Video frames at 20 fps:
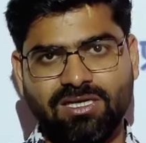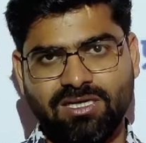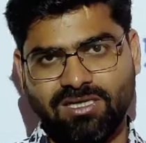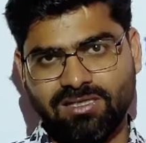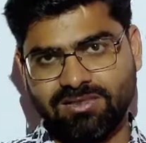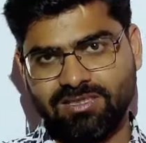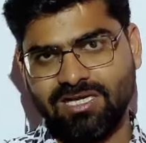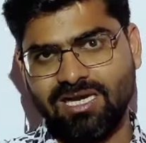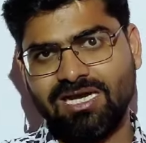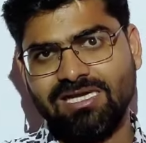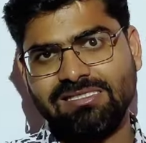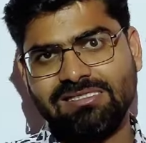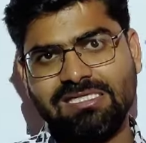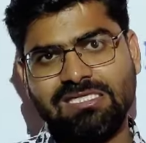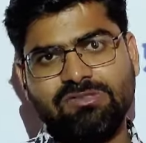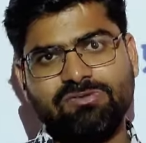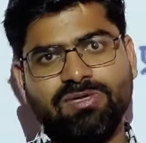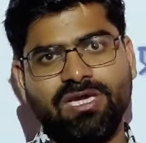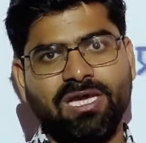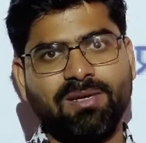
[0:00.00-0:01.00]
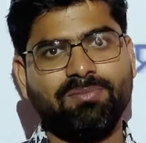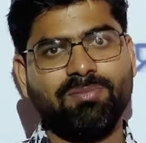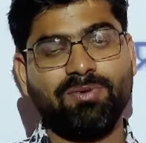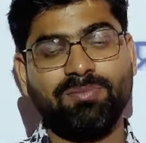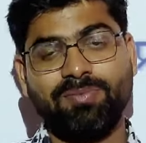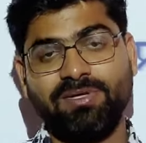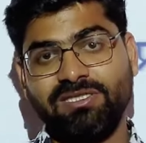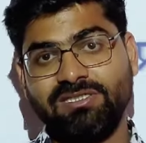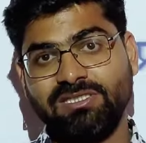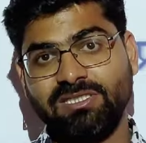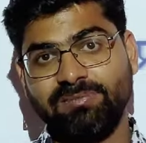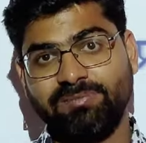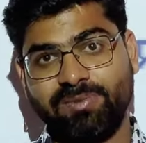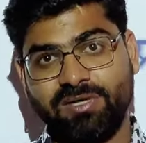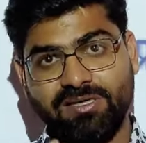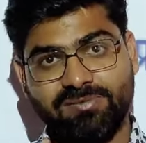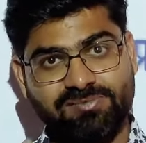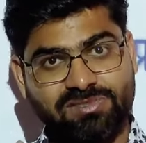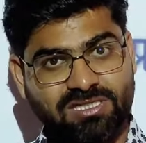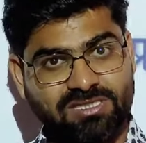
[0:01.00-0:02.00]
इतिहास का जो एम पी पी एस सी
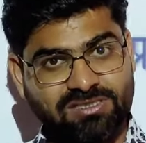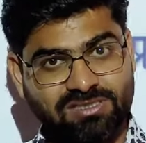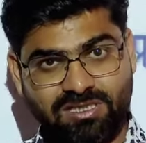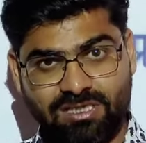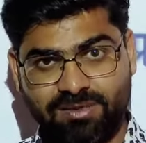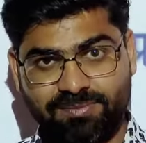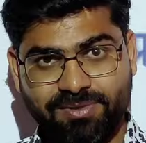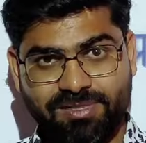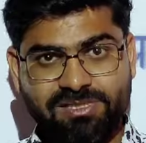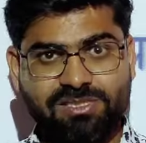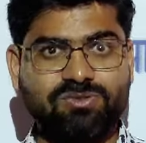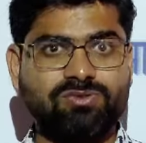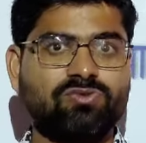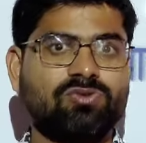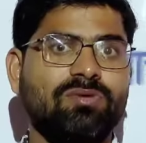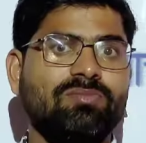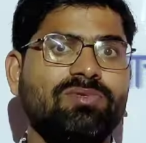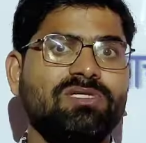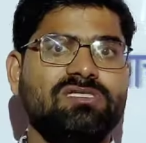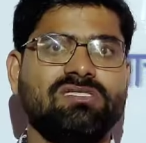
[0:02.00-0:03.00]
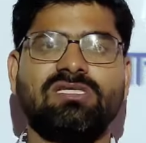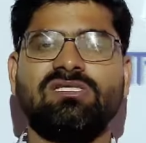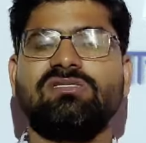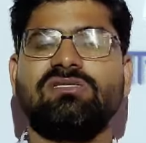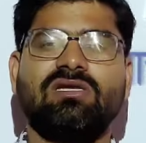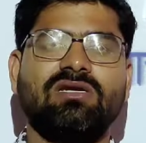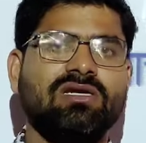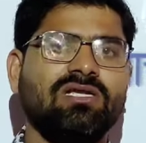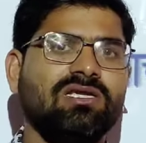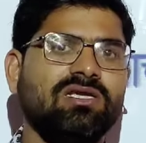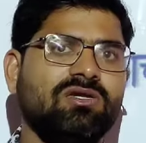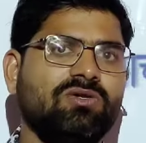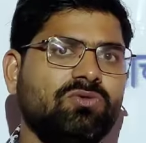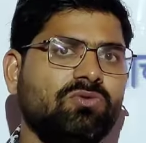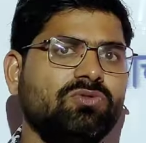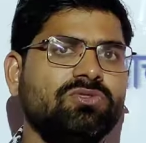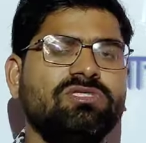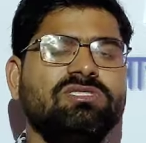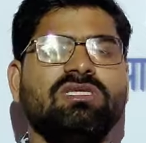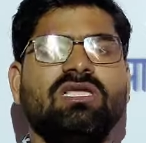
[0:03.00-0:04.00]
प्रिलिम्स का सिलेबस है उसको हम डिस्कस कर रहे हैं
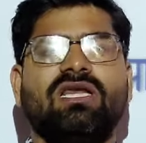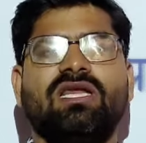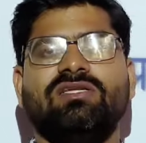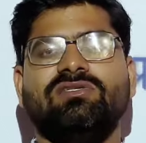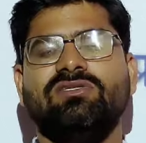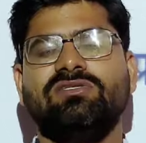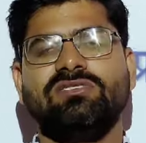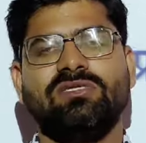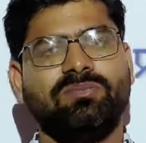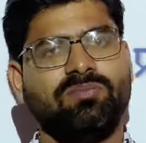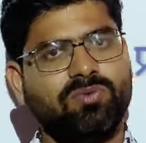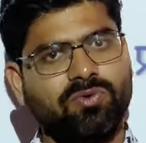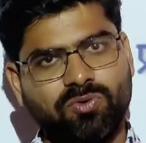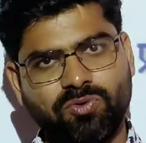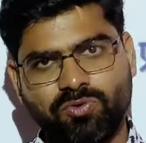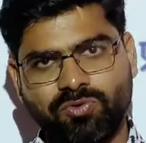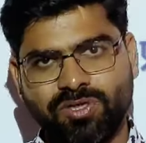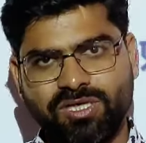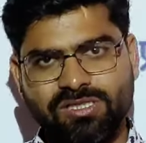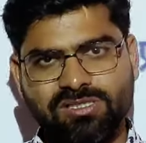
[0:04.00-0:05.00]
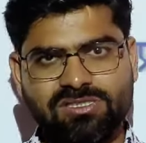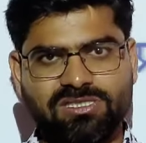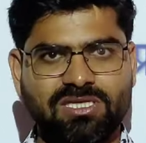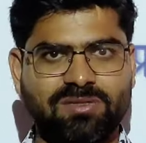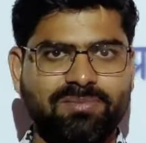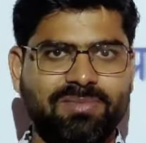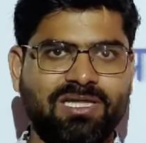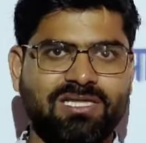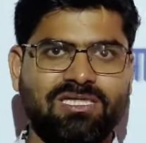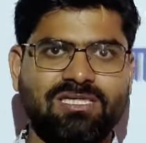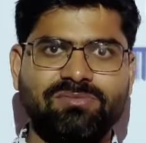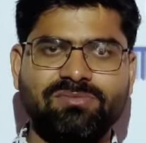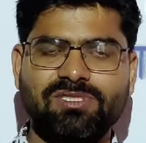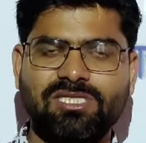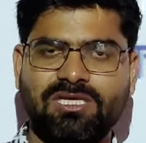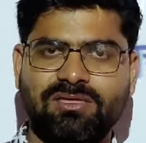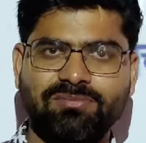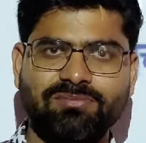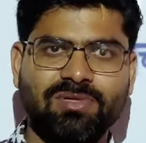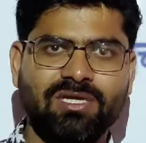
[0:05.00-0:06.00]
रोज इसके लेक्चर्स अपलोड होंगे जिसके माध्यम
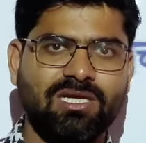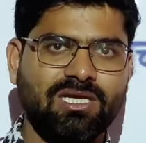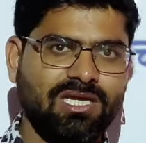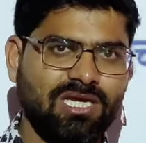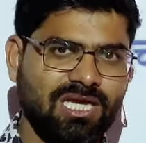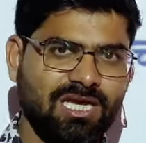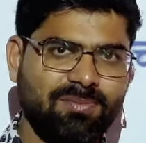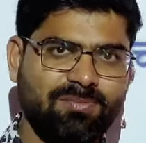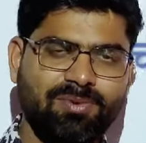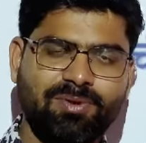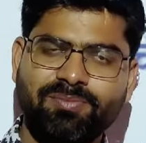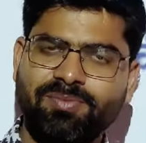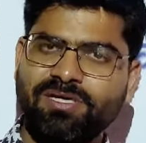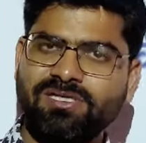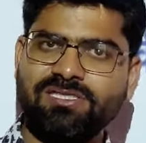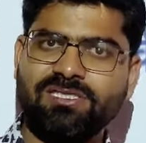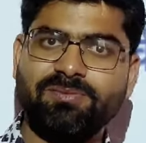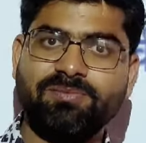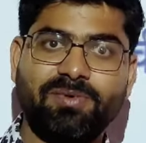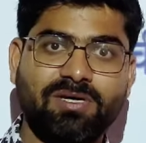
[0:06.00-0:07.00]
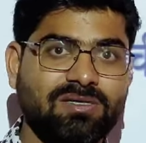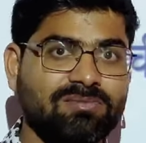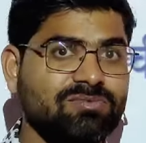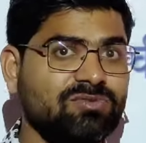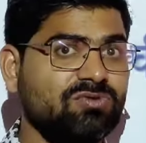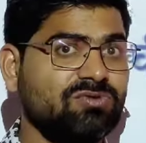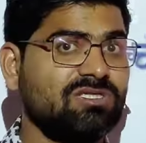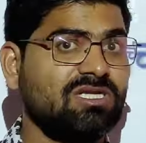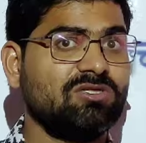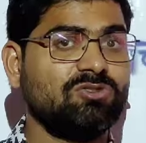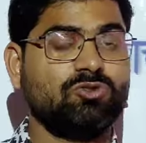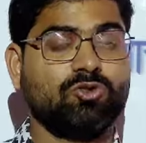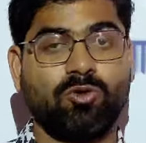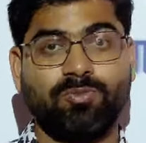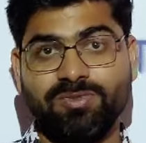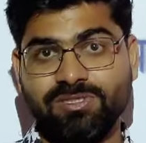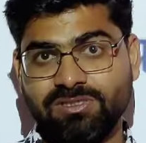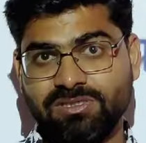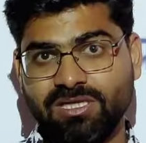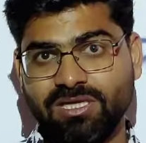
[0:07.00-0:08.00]
से हम एम पी पी एस सी प्रिलिम्स दो हज़ार
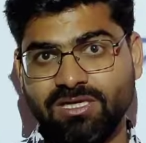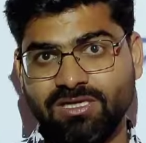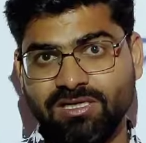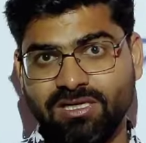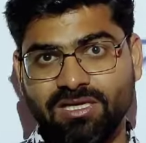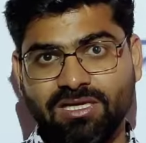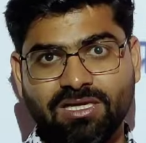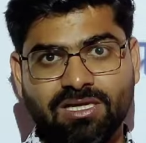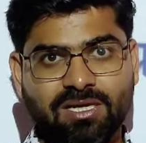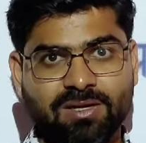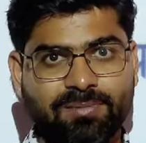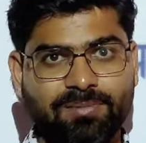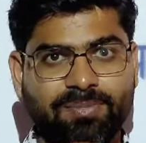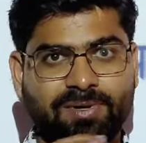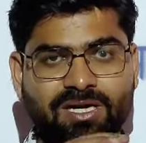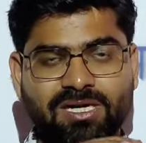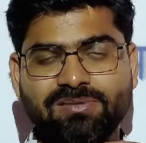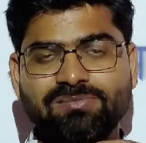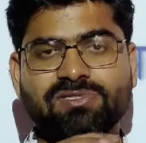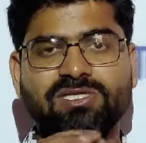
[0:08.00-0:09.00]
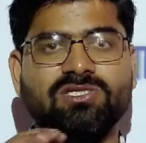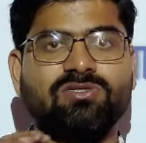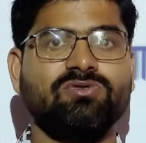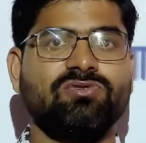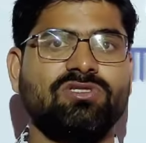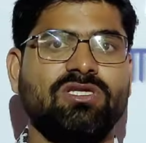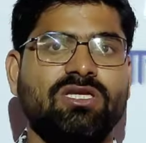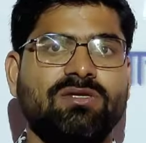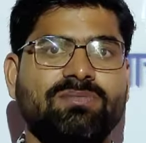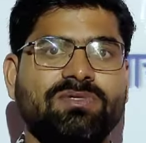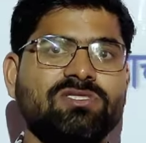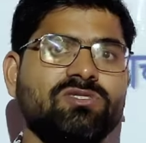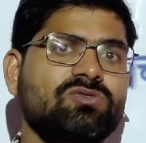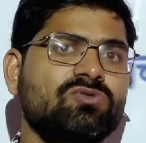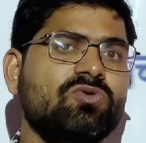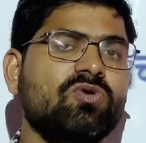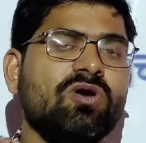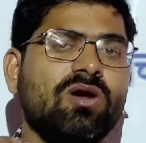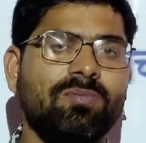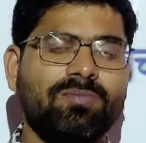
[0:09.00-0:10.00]
चौबीस के लिए प्रिलिम्स का जो सिलेबस है
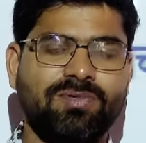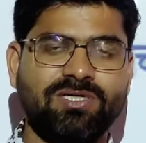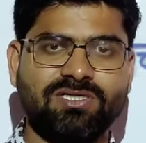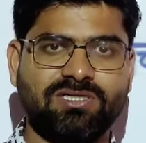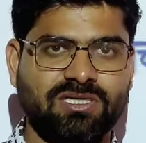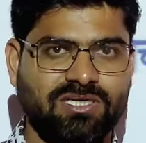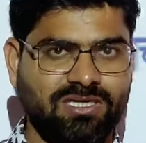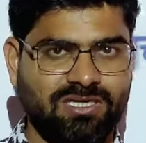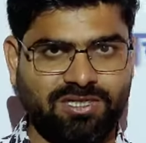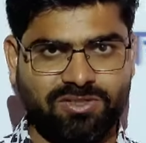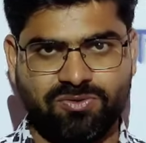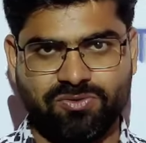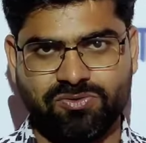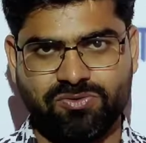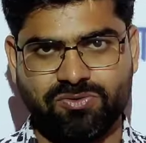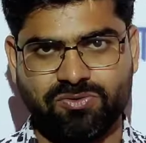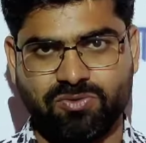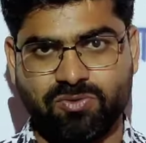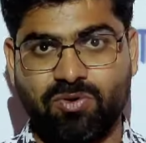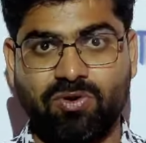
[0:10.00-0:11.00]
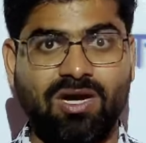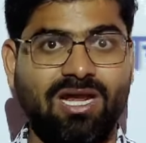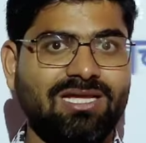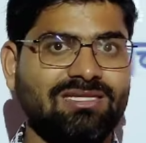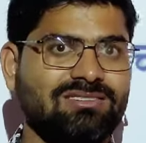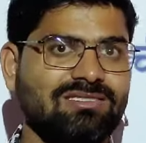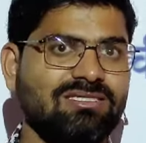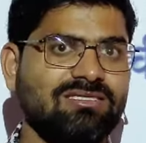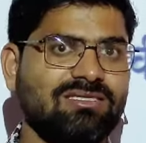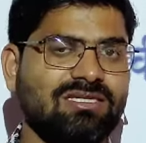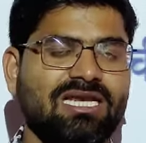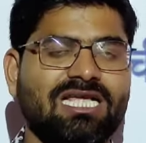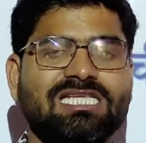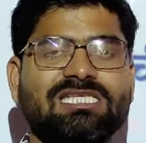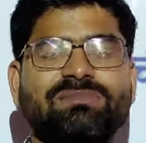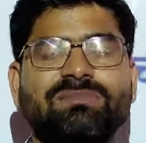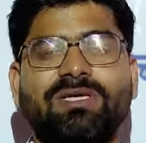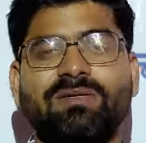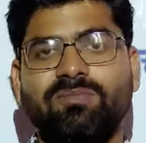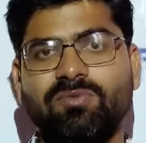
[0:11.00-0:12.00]
उसको कंप्लीट करेंगे दोस्तों और आज के इस क्लास
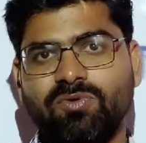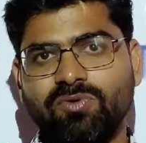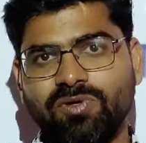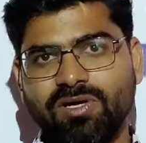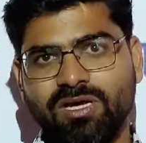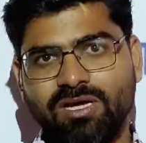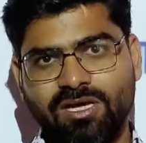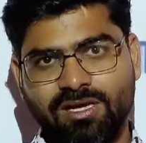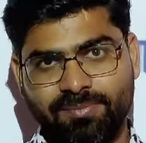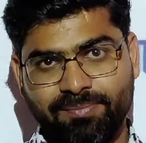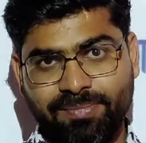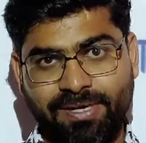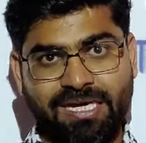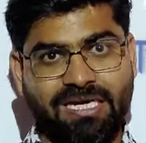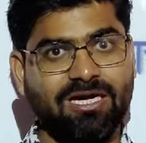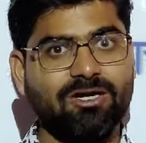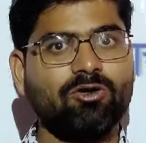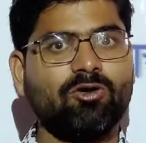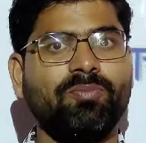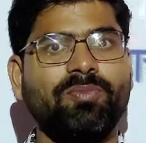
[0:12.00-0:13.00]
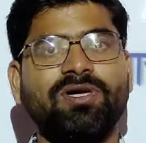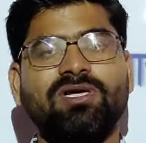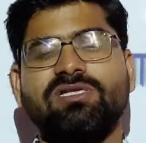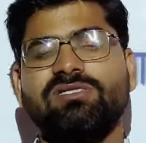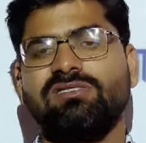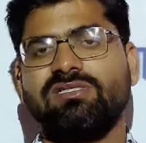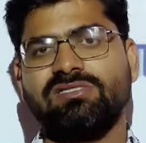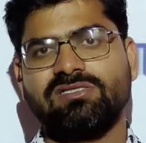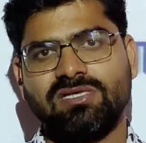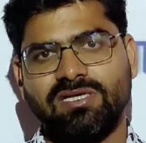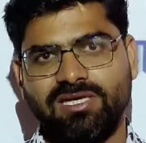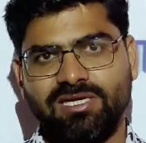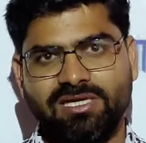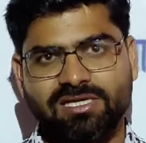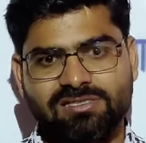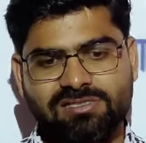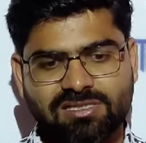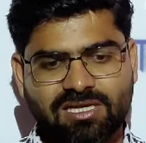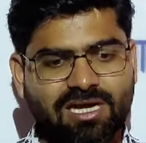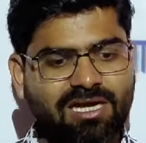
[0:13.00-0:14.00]
में हम लोग पहला टॉपिक डिस्कस करेंगे
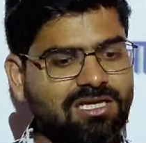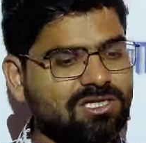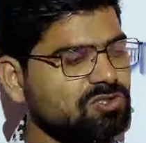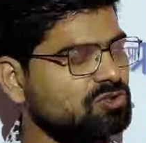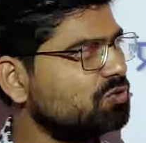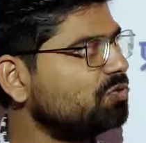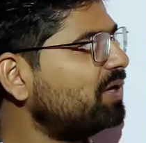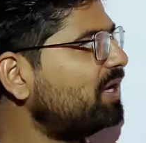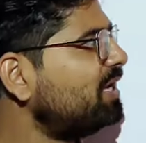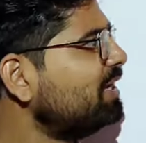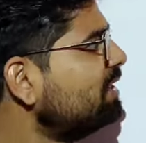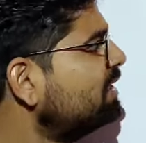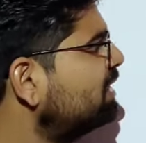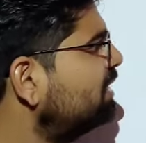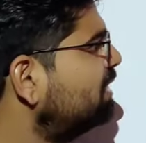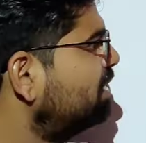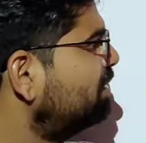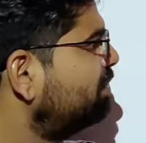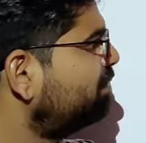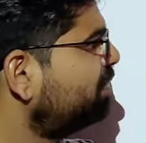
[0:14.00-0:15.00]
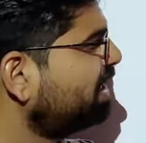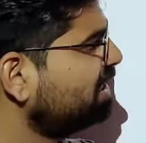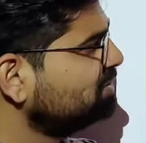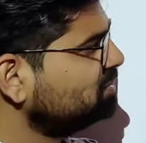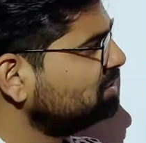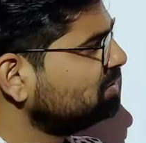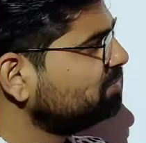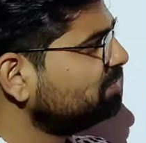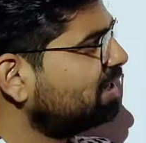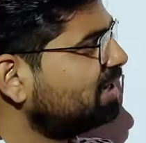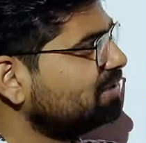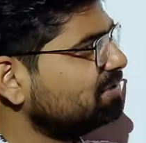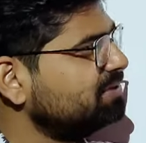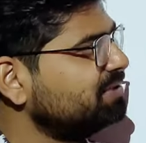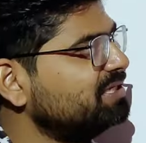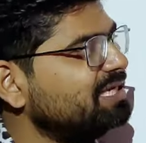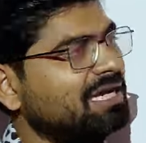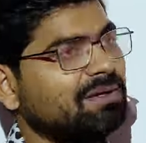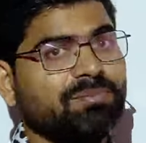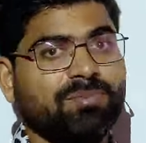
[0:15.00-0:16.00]
इसका जो है प्राचीन भारतीय
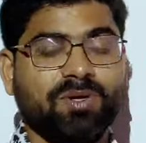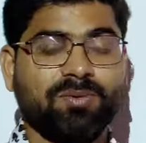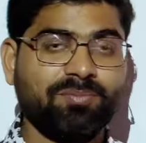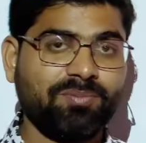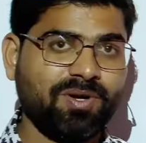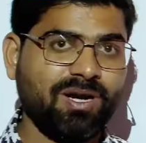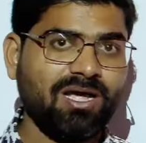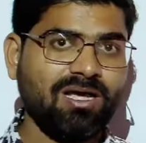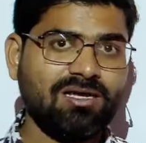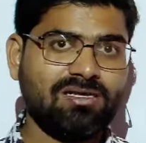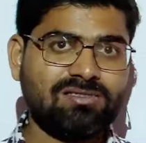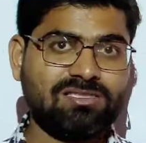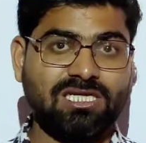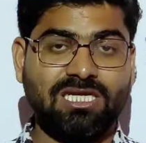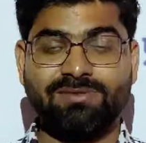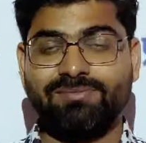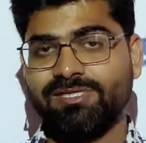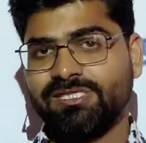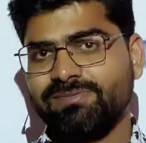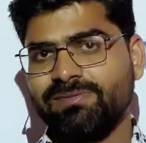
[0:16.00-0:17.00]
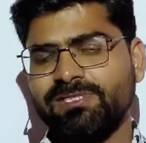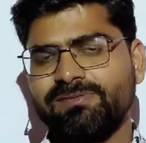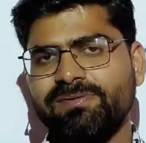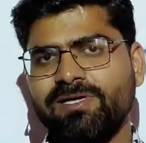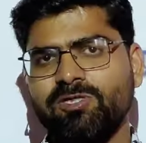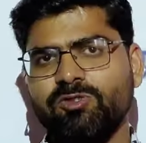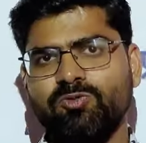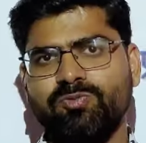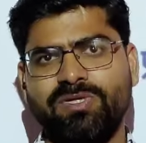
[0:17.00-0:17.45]
ज्ञान परंपरा सिलेबस में इस बार जो